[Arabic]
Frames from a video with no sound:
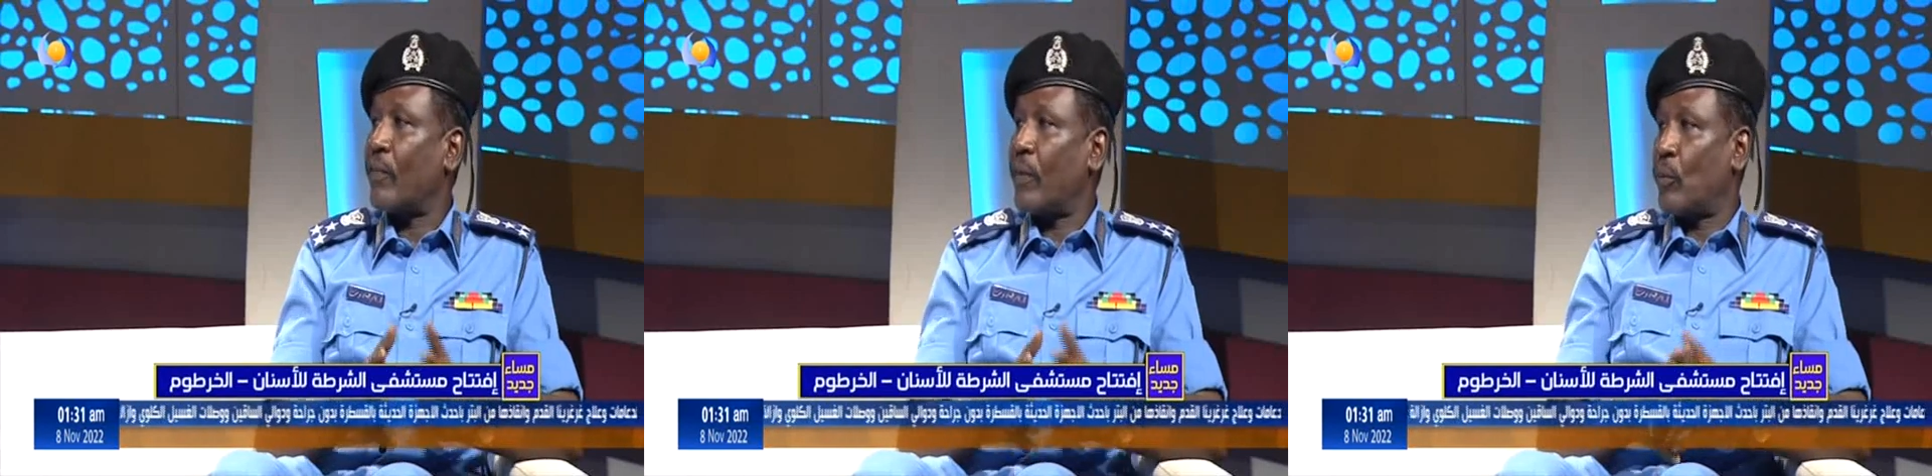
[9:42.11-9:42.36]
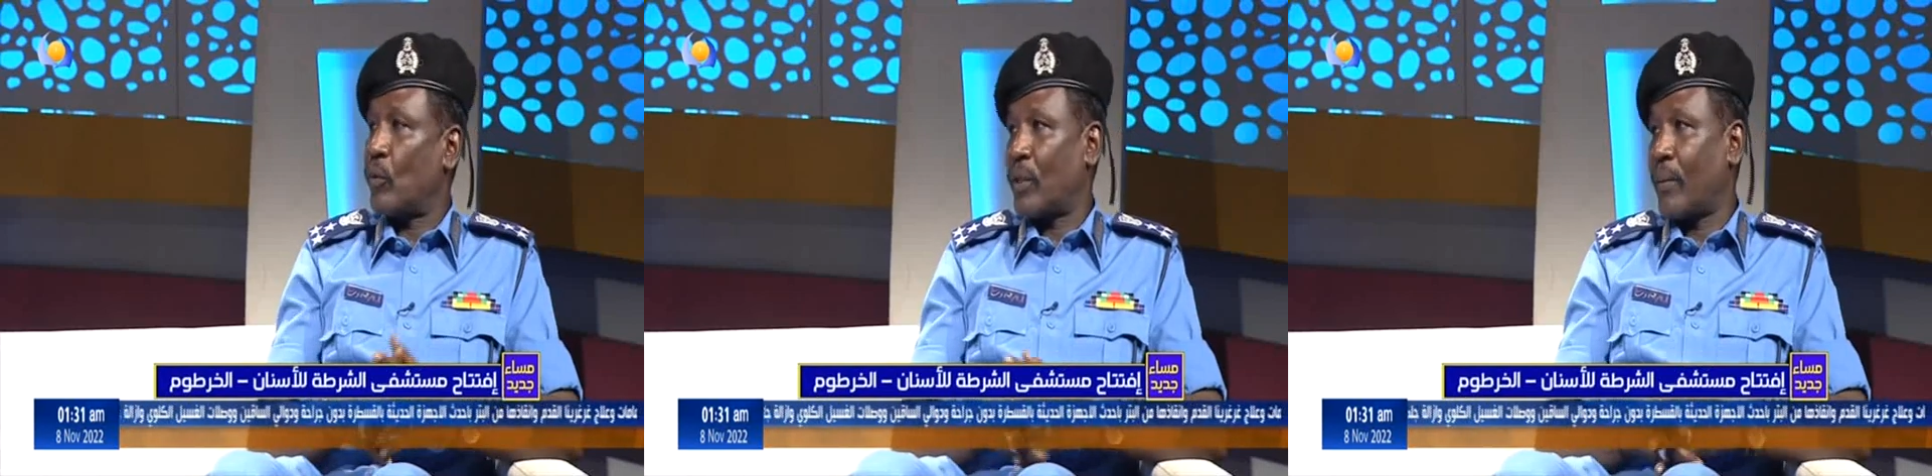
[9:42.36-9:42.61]

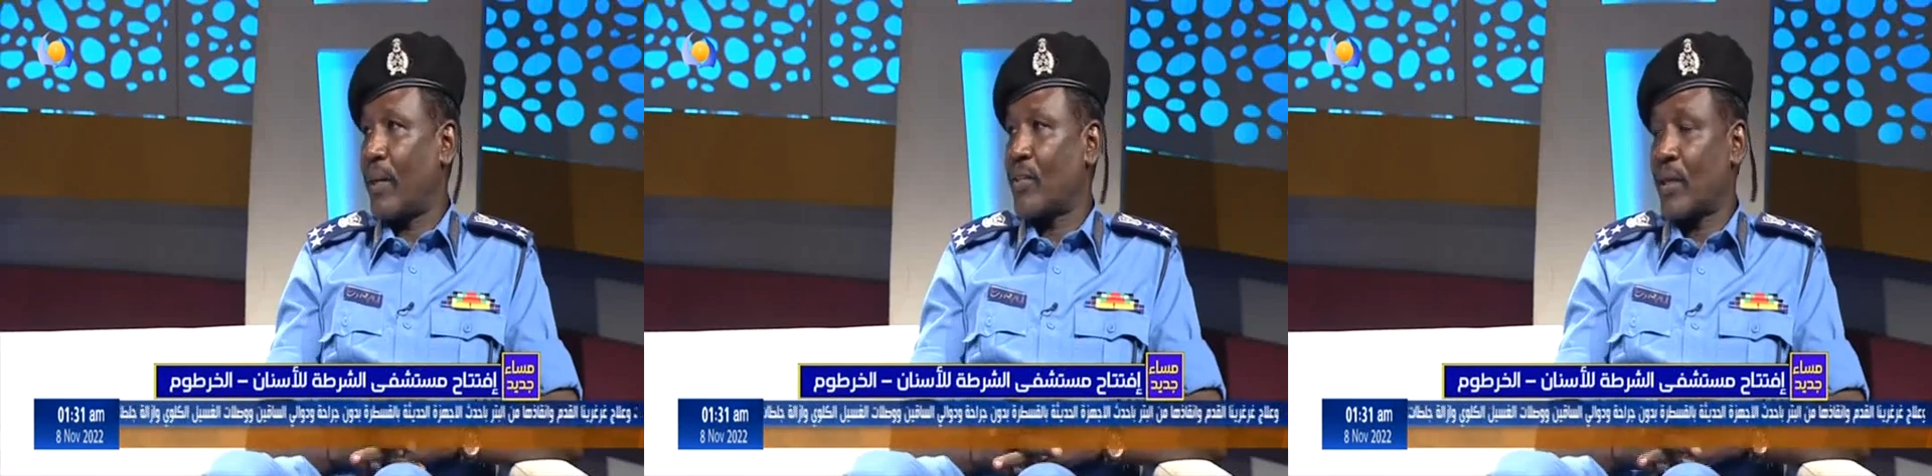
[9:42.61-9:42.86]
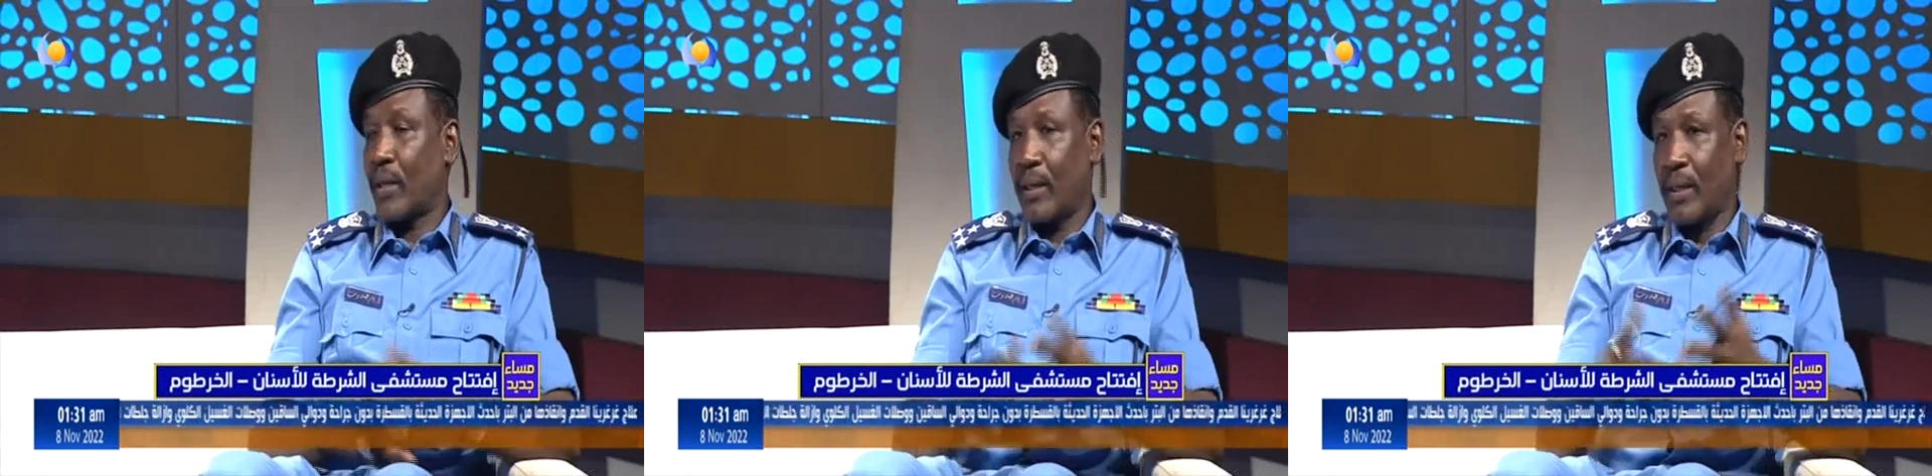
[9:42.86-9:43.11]
آه،
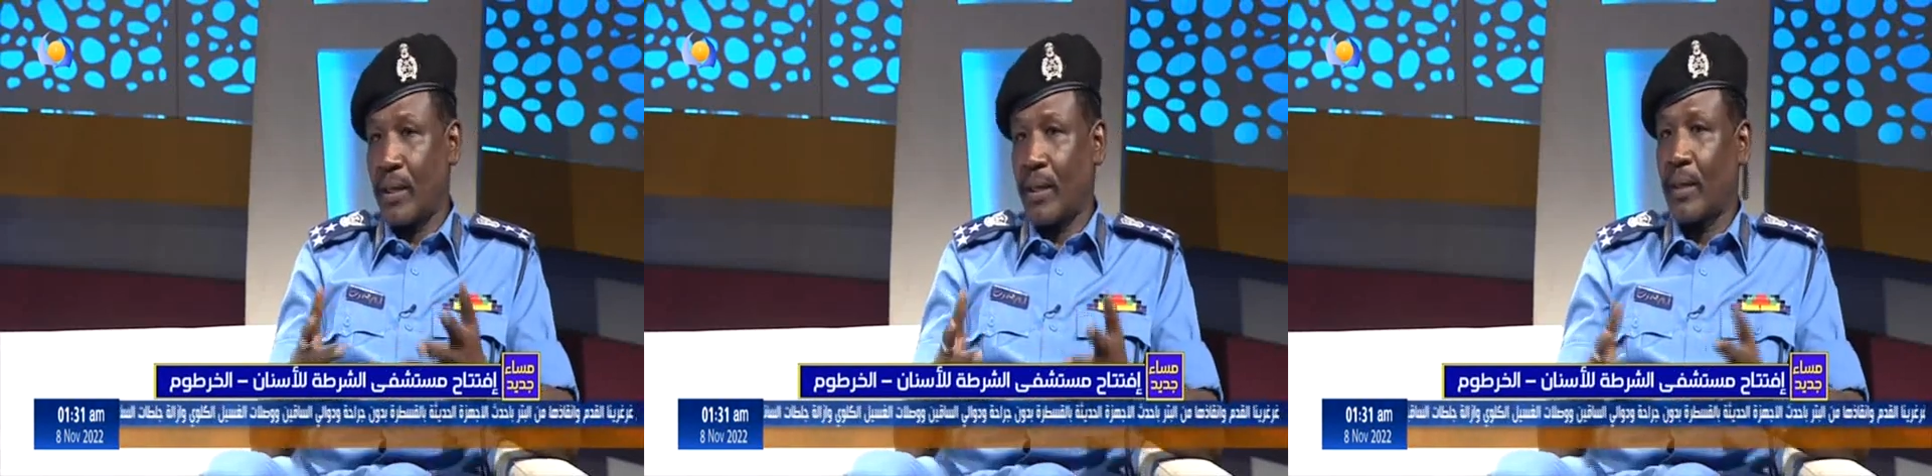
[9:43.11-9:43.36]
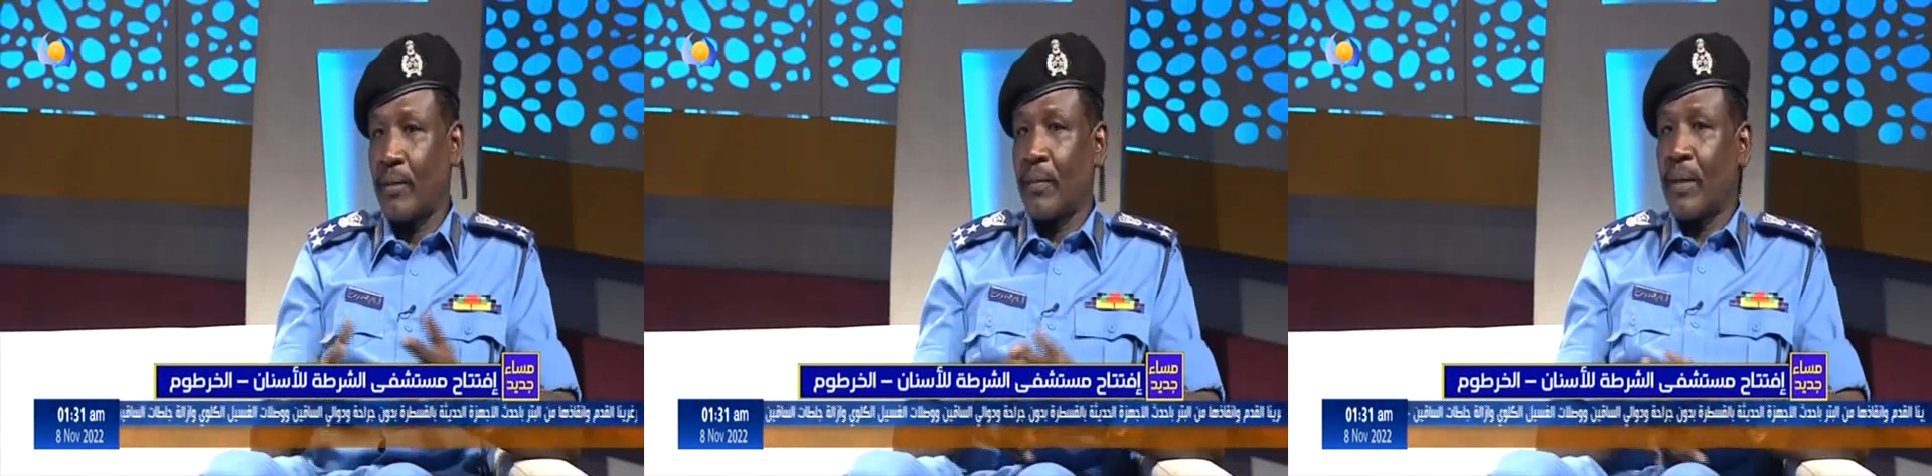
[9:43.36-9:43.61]
يمكن
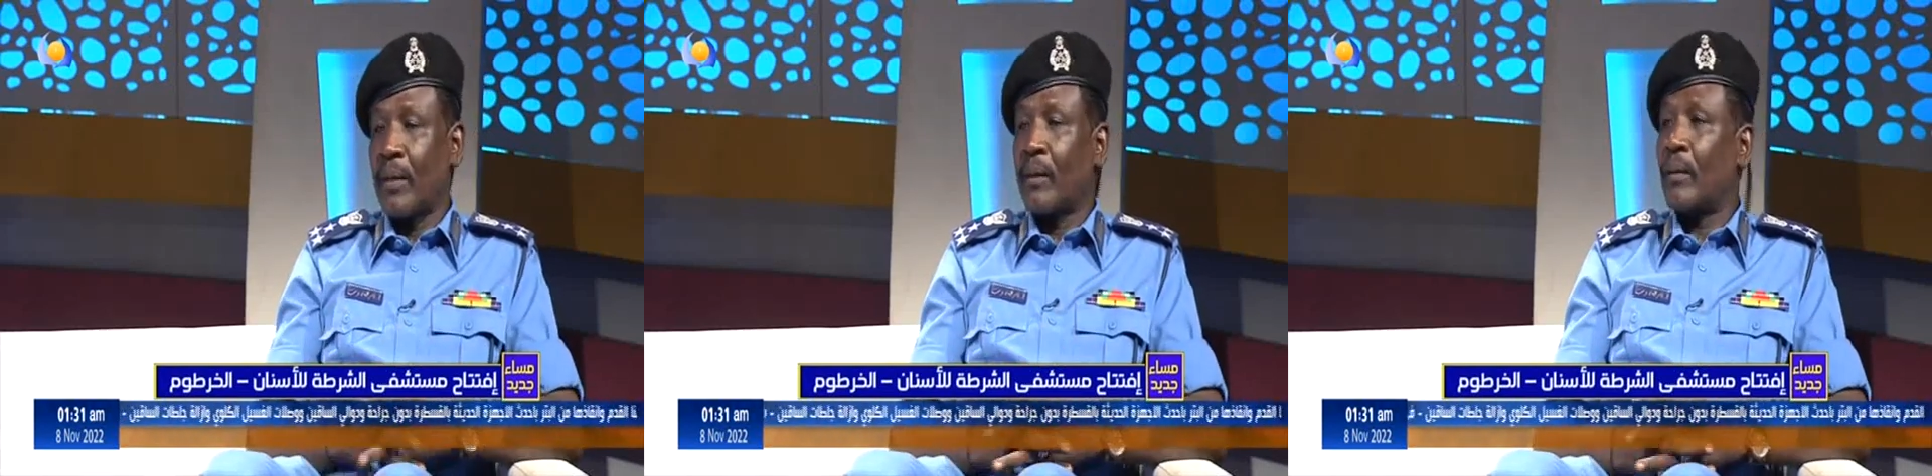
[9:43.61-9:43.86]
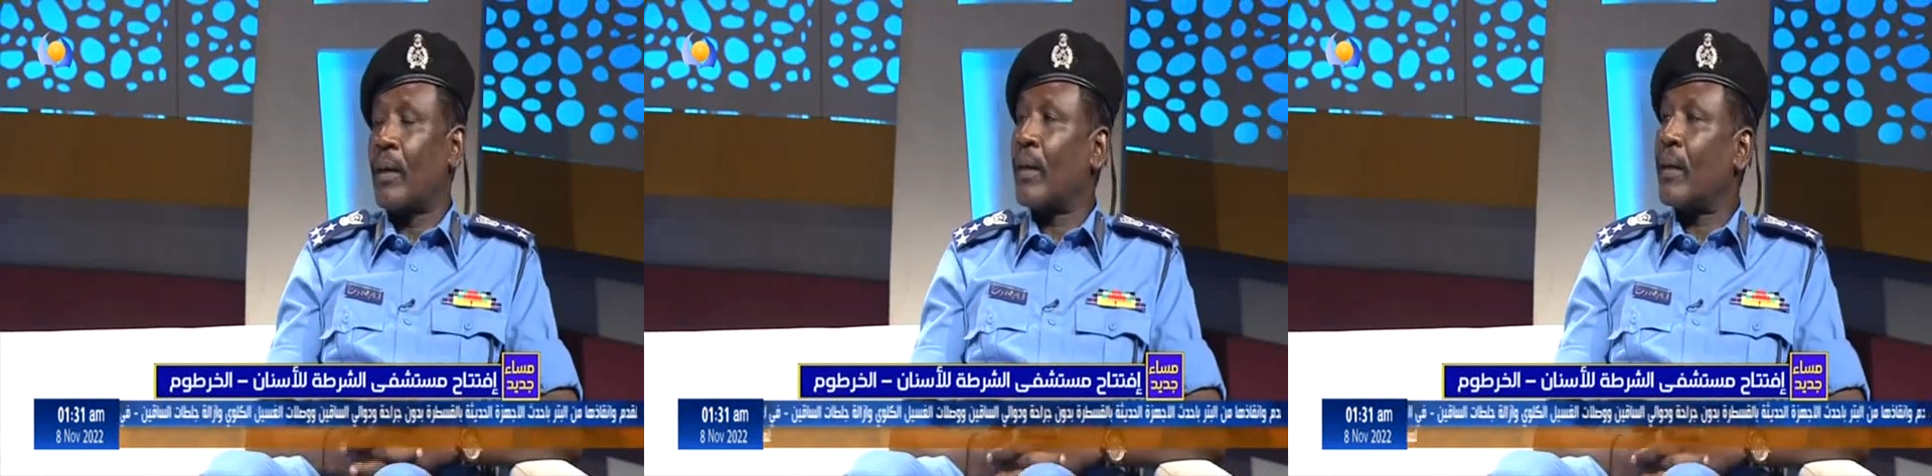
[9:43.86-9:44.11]
الاسعار
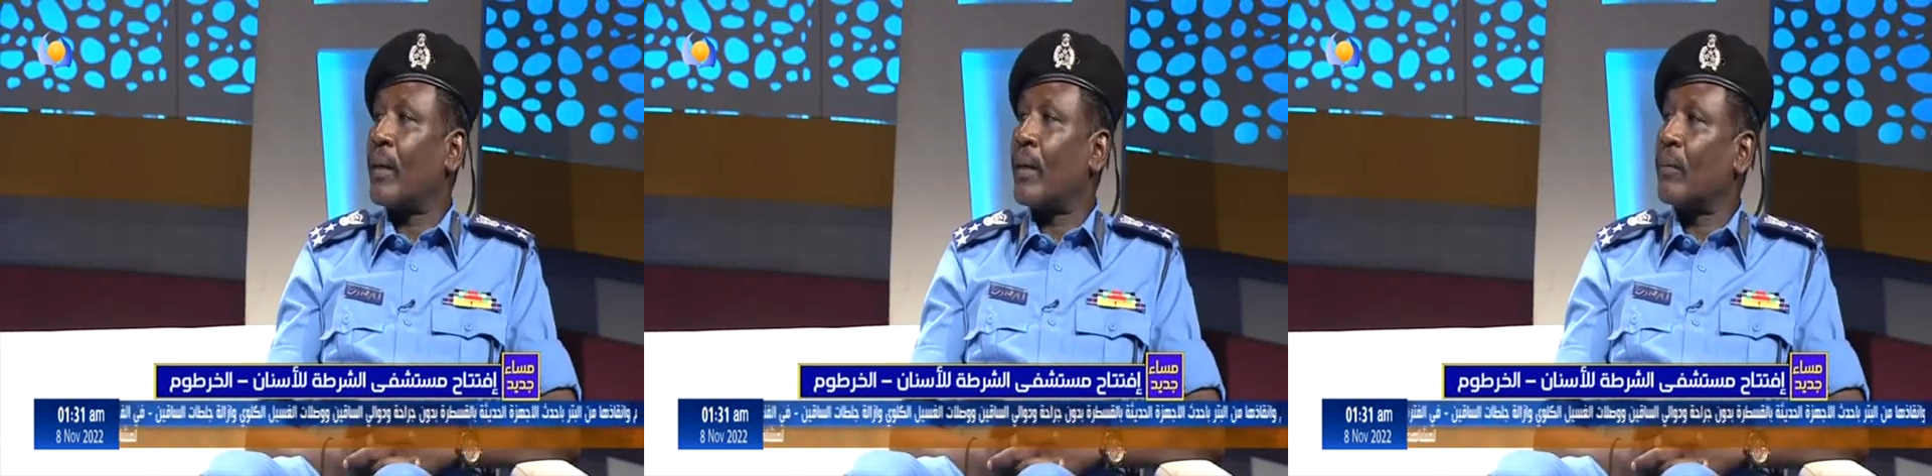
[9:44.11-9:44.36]
بتاعتنا